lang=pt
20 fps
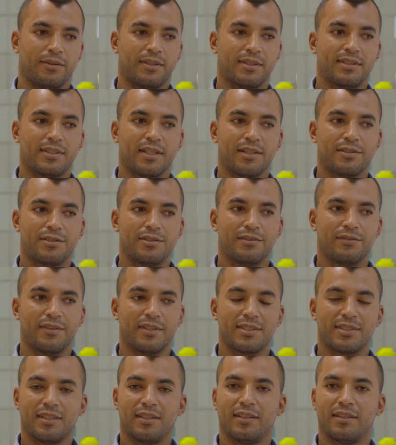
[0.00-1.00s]
iniciativa
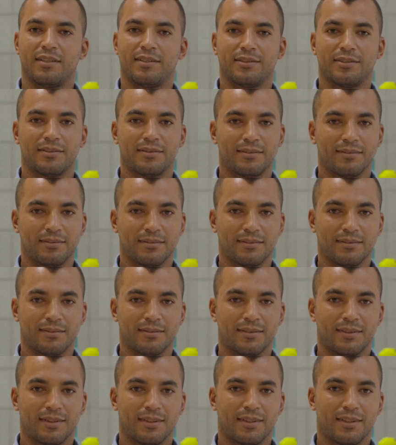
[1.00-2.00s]
é excelente
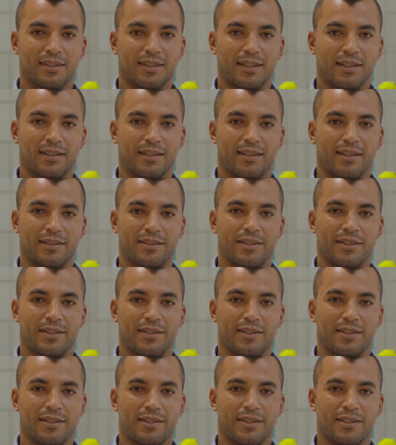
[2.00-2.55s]
é,